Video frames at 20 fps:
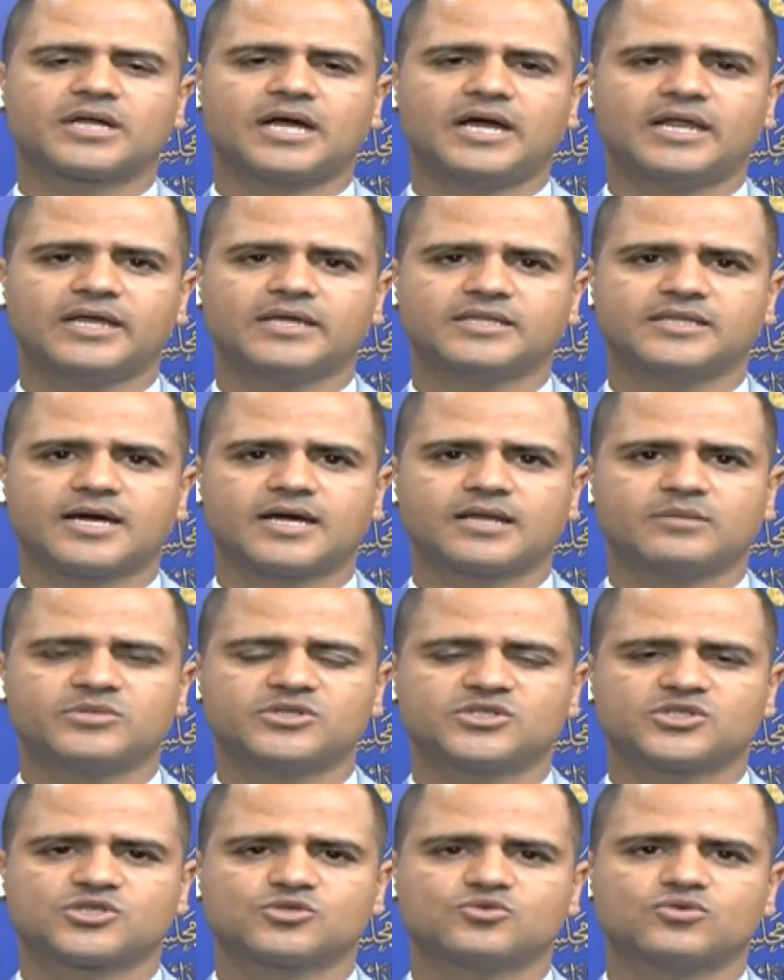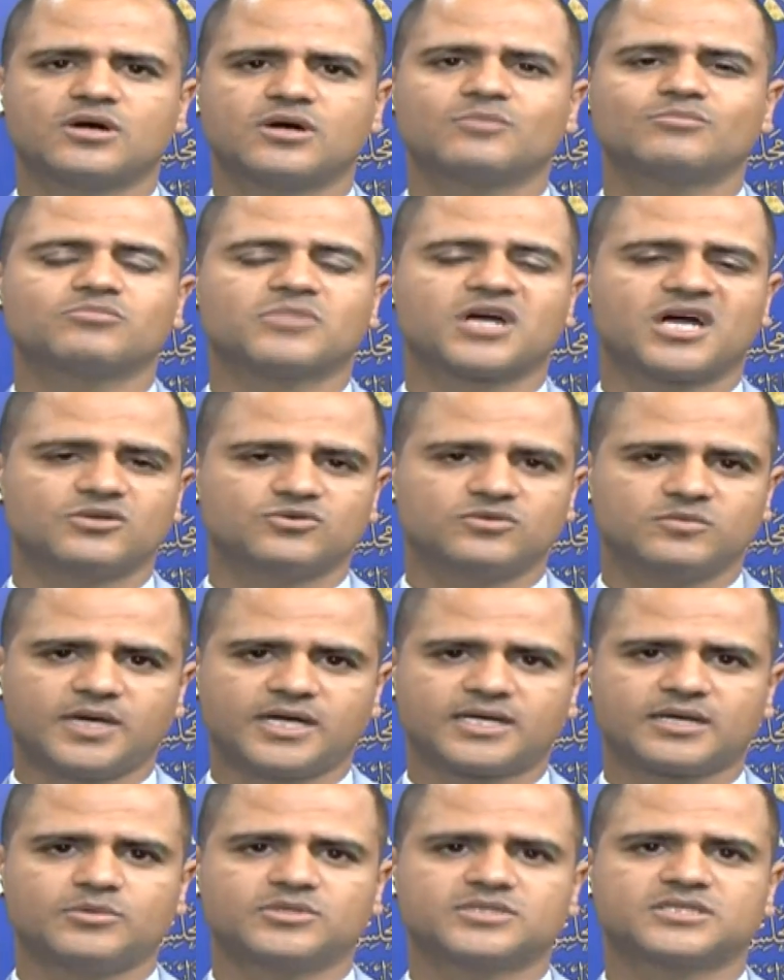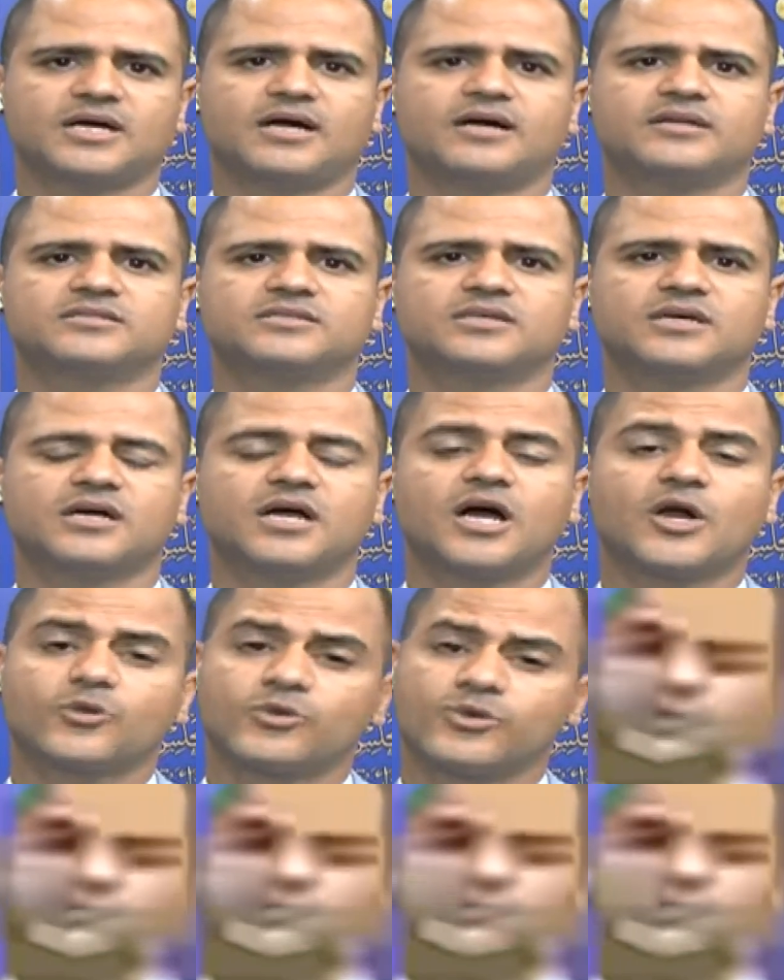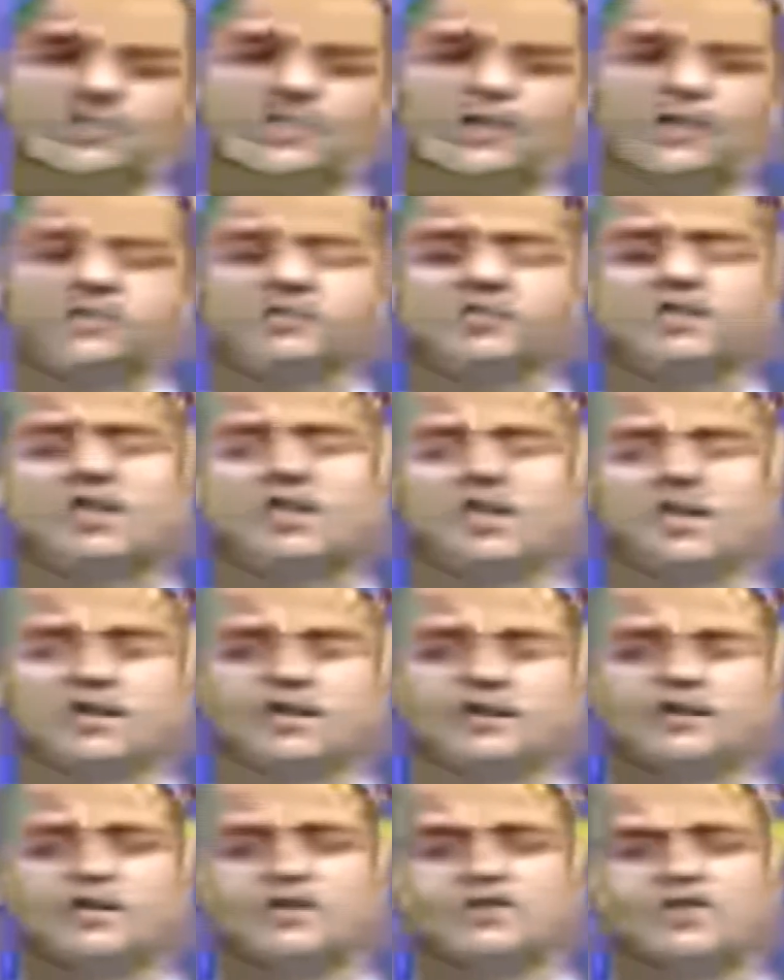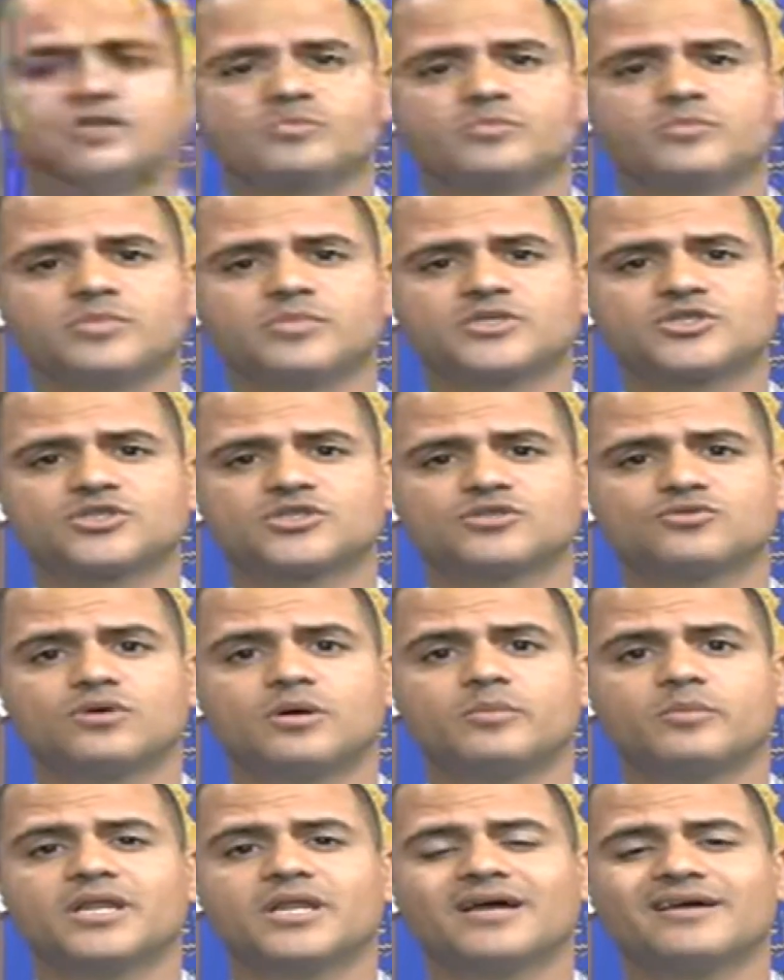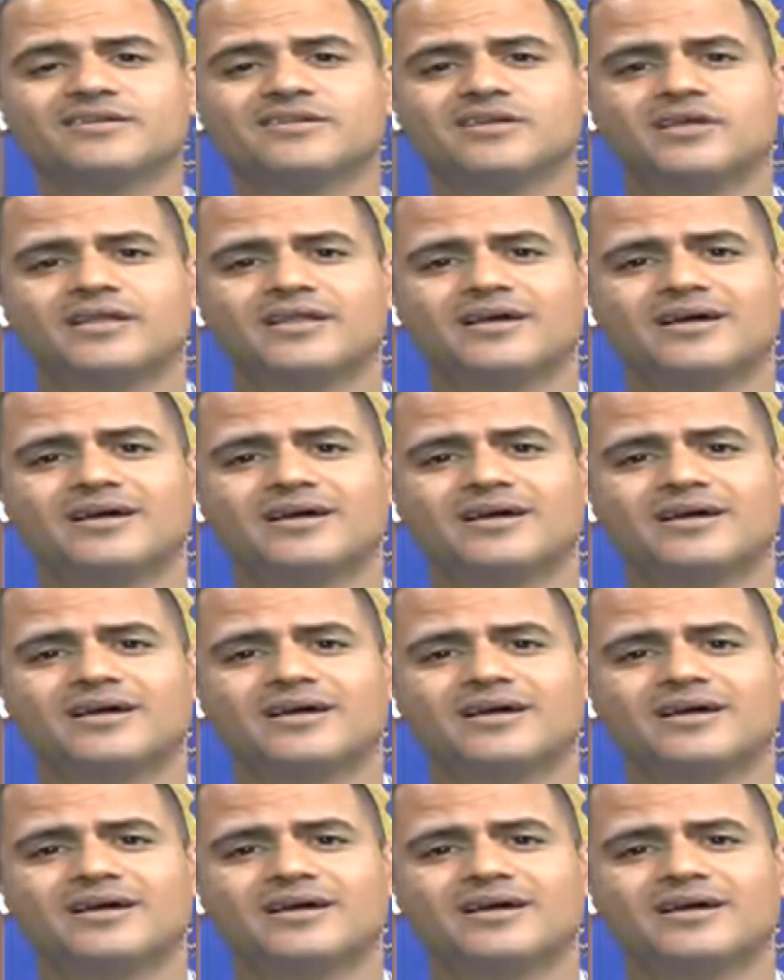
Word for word: عليه داخل مجلس النواب قانون المحكمة الاتحادية قانون النفط والغاز يتجه مجلس النواب إلى